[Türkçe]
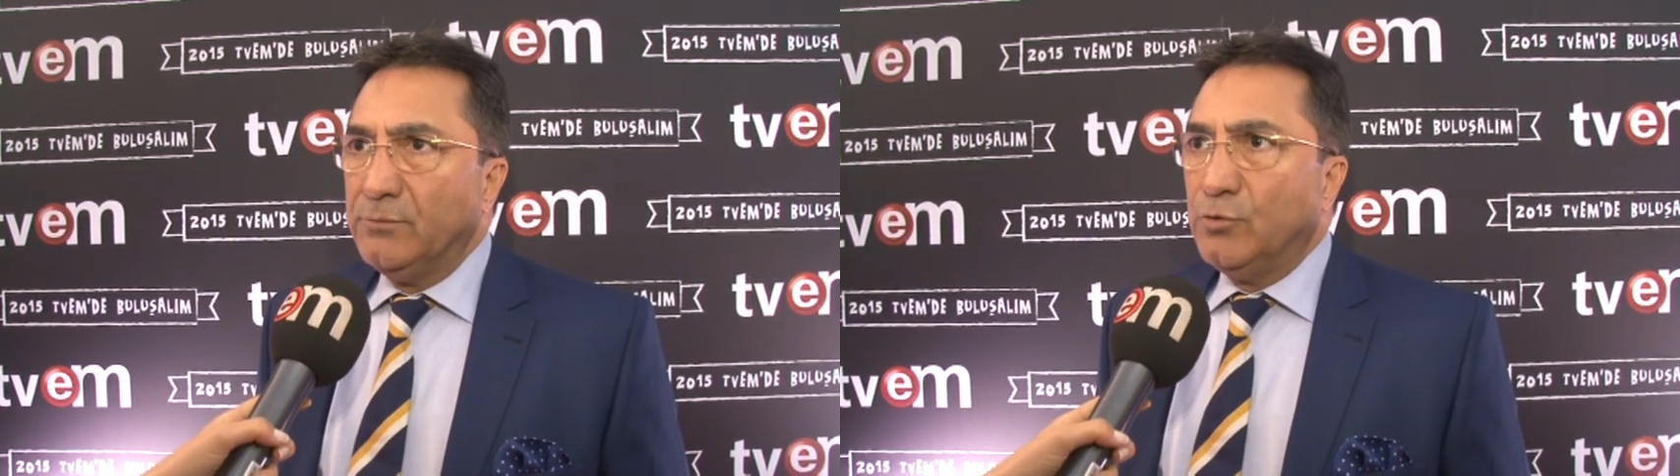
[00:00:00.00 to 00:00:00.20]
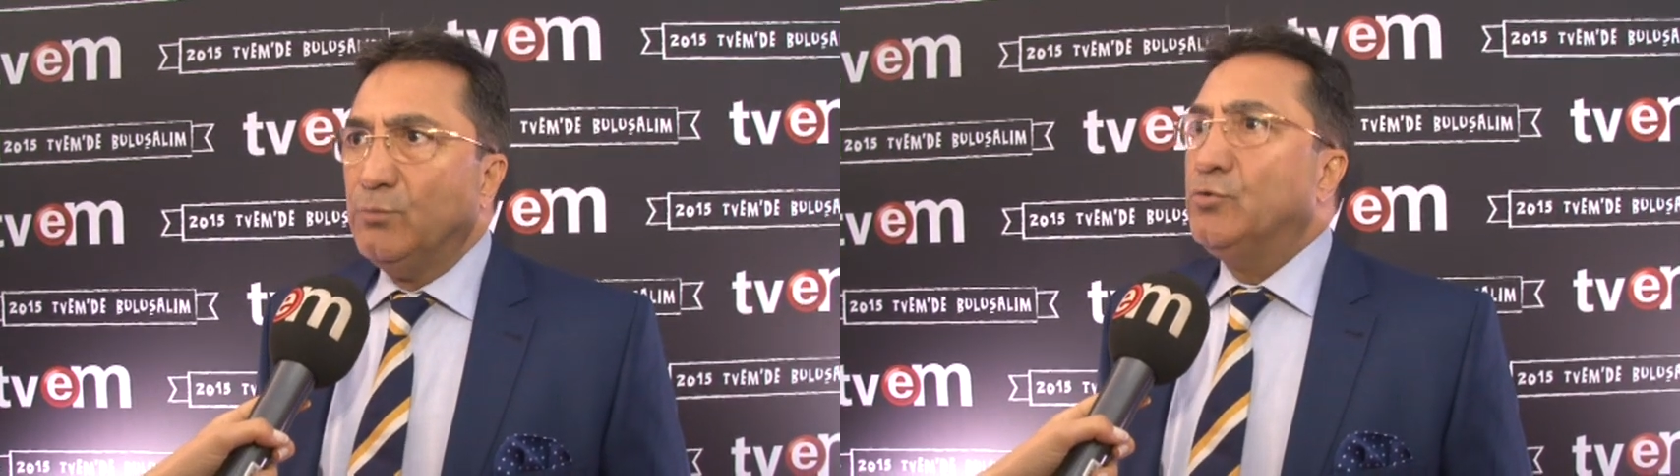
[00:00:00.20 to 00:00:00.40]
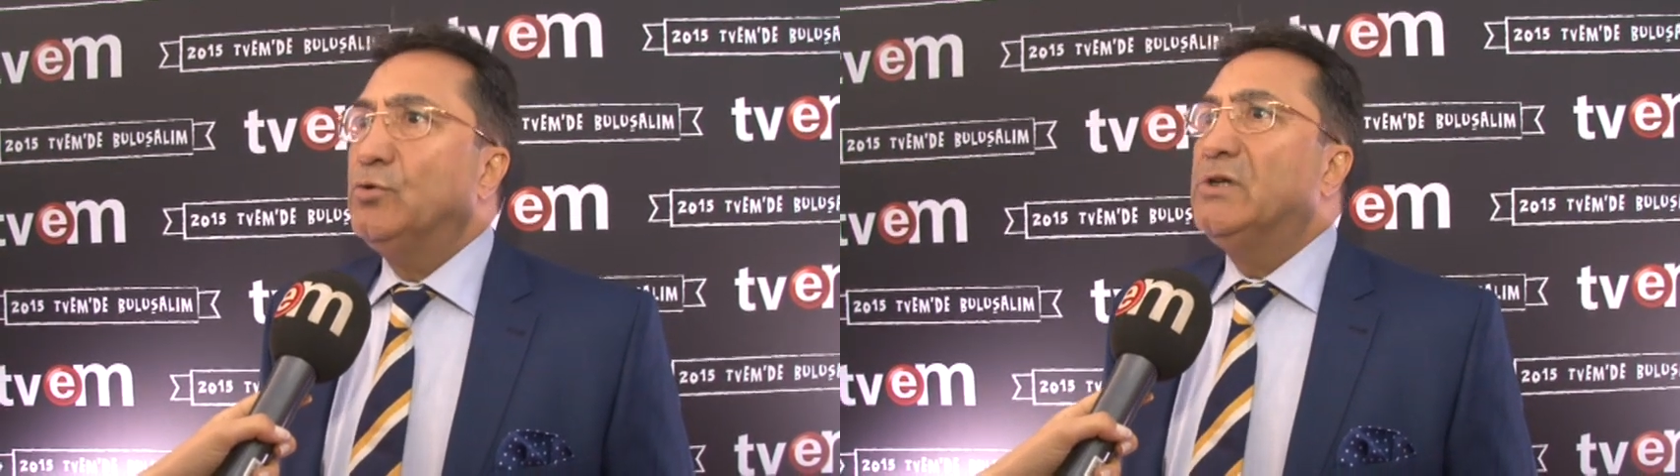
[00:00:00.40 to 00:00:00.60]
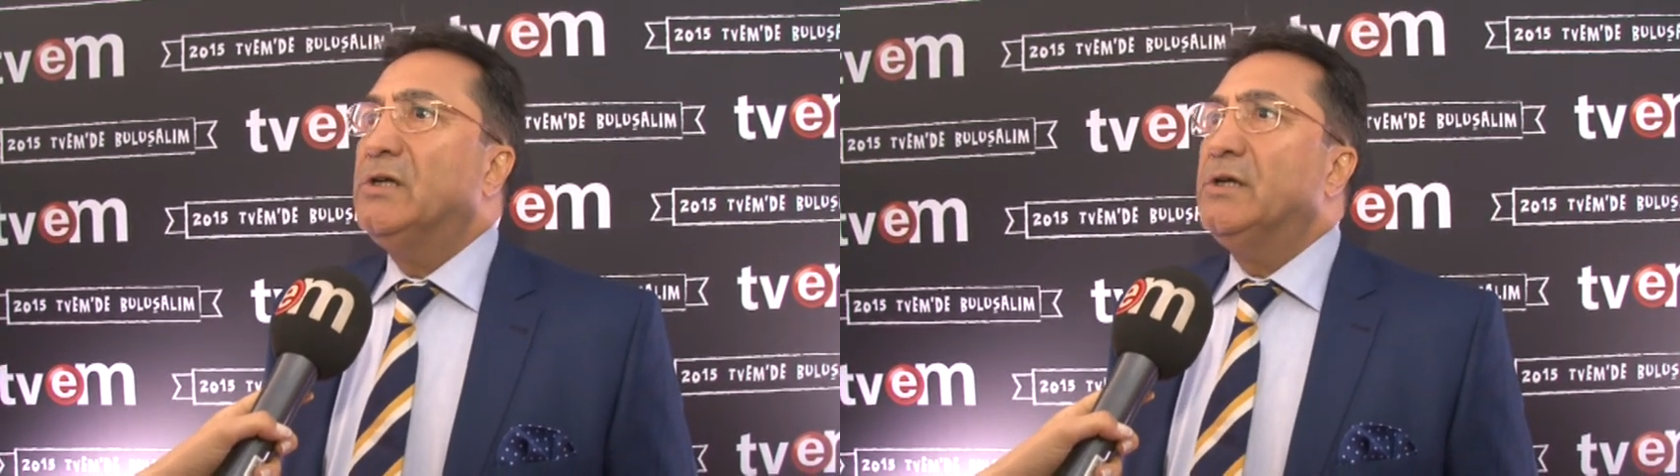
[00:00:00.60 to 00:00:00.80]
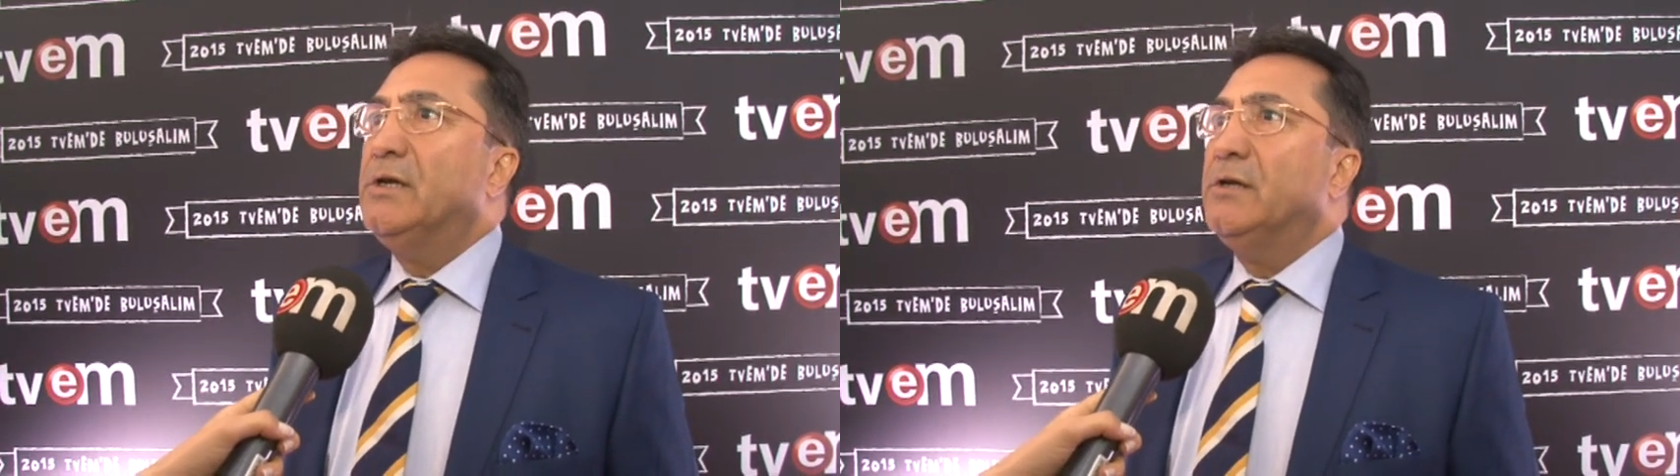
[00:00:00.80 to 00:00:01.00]
Tüm Türkiye
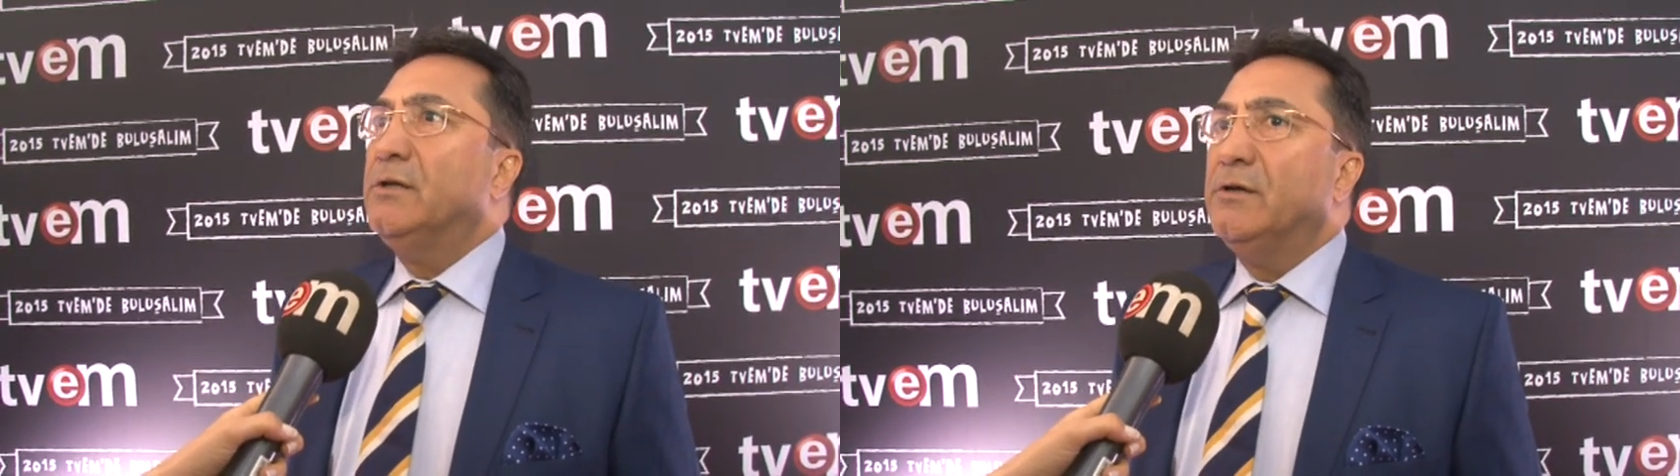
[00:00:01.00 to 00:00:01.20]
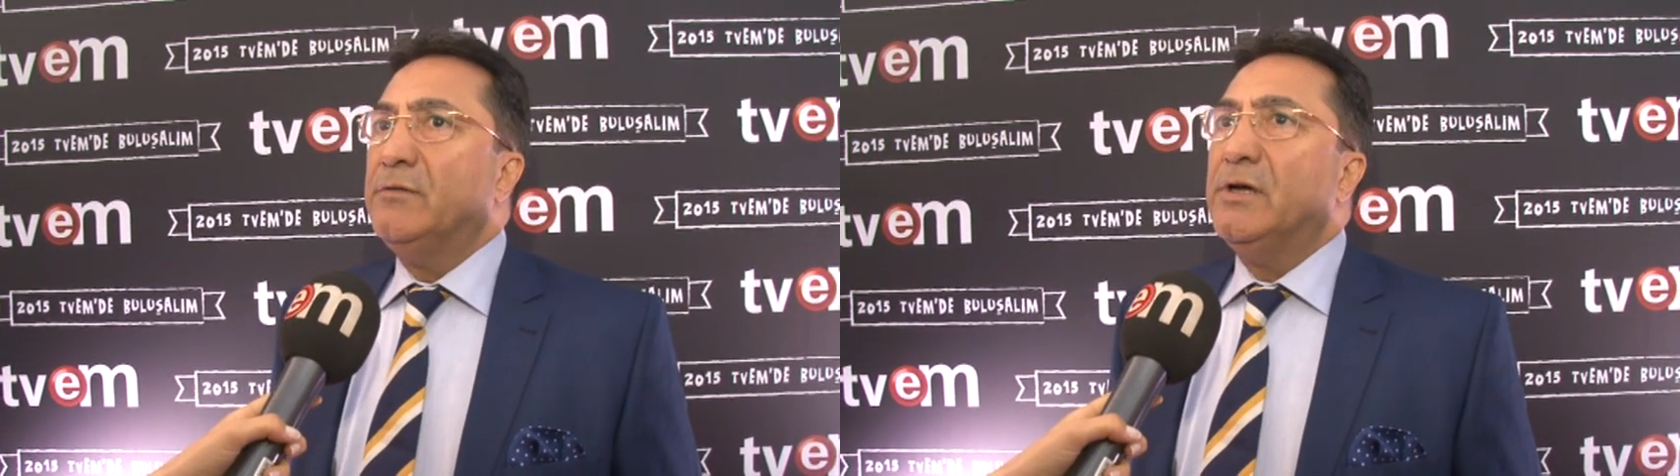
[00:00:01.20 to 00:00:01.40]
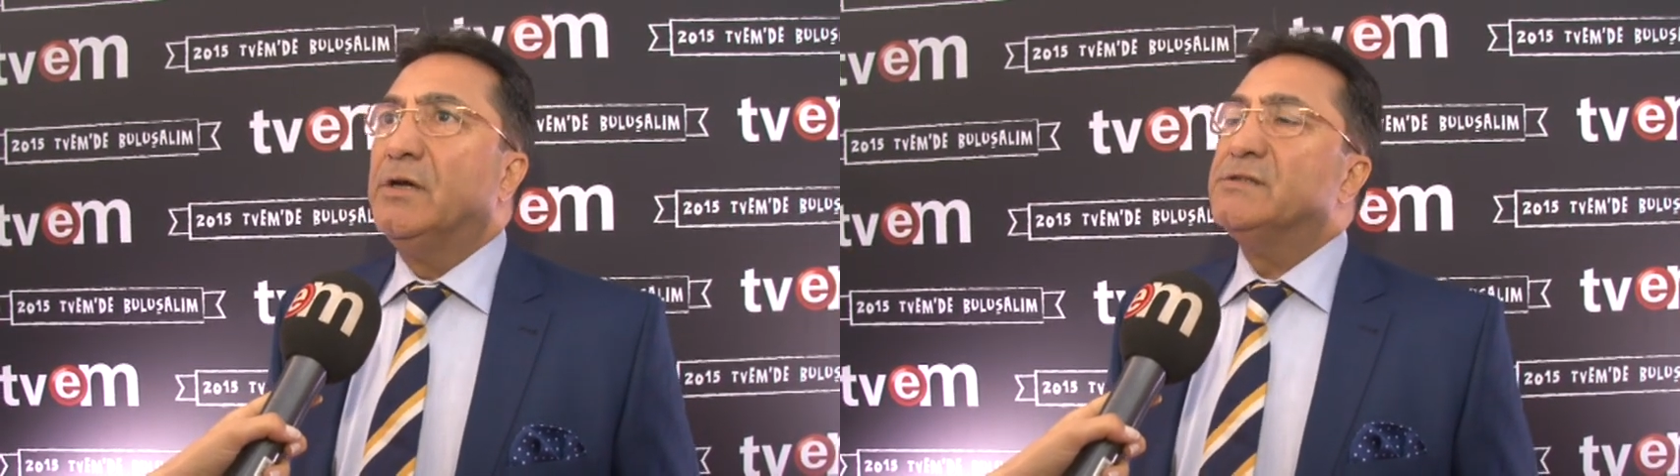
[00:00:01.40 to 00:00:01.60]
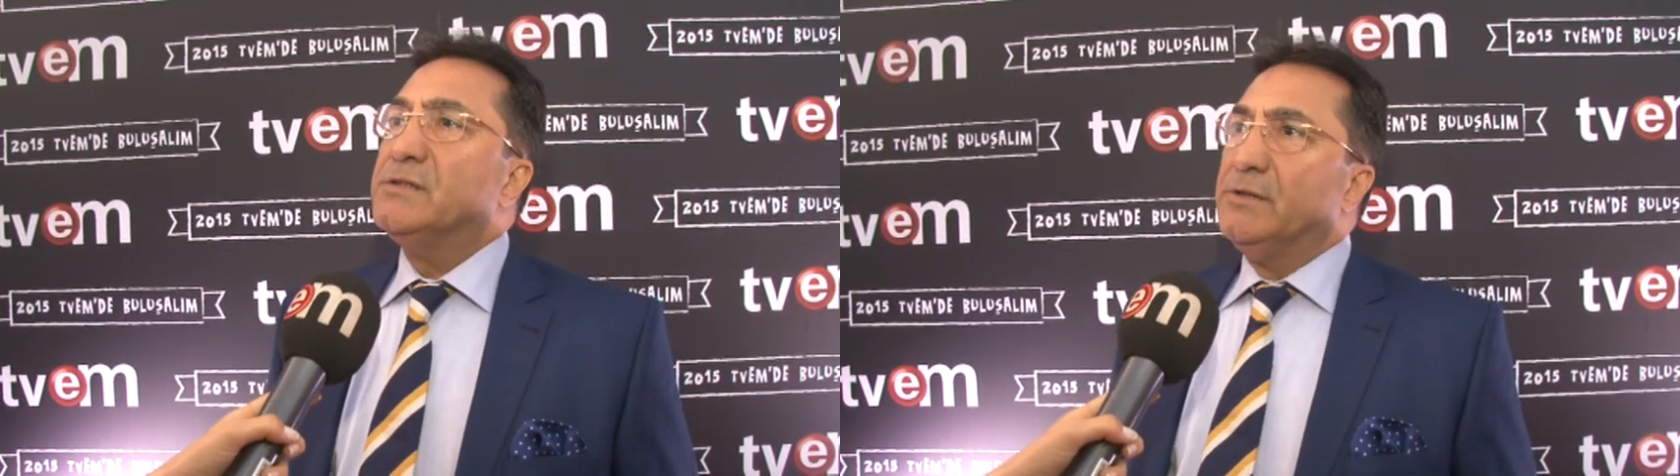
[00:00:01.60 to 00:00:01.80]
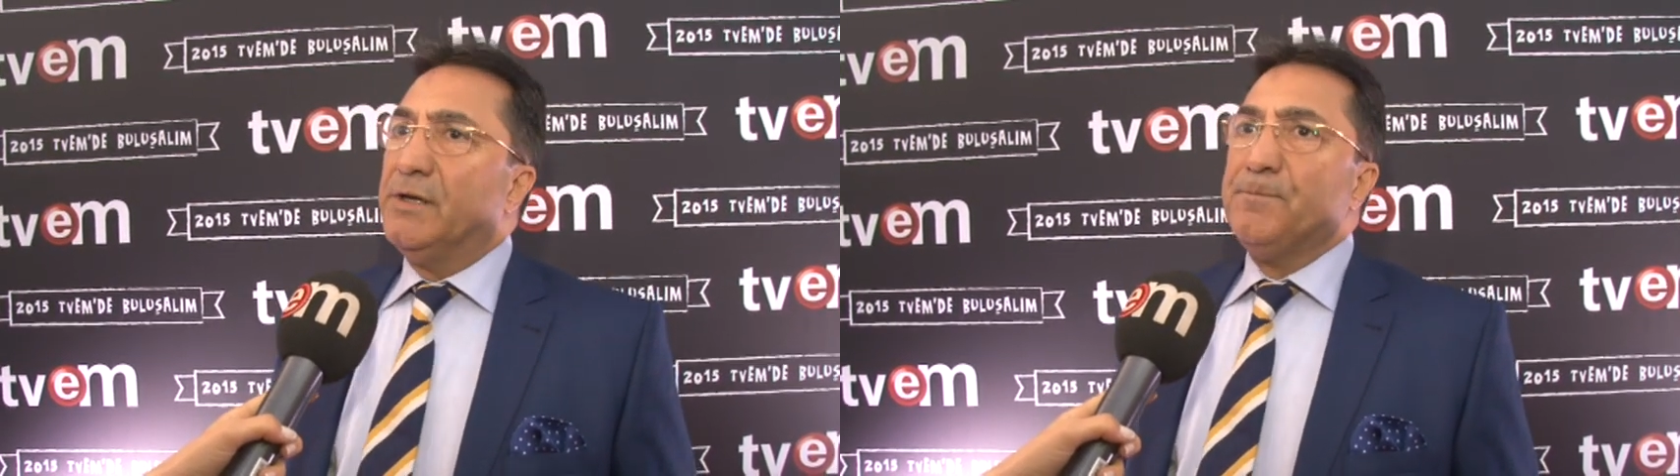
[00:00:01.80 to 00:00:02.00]
genelinde ve
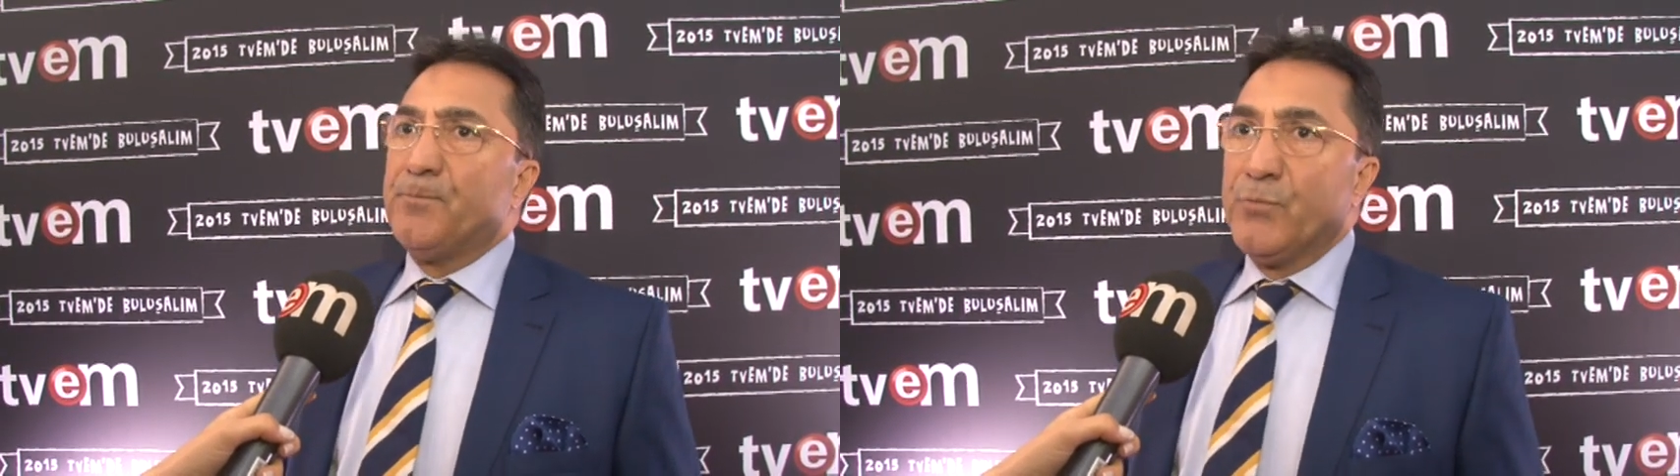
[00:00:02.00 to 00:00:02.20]
aslında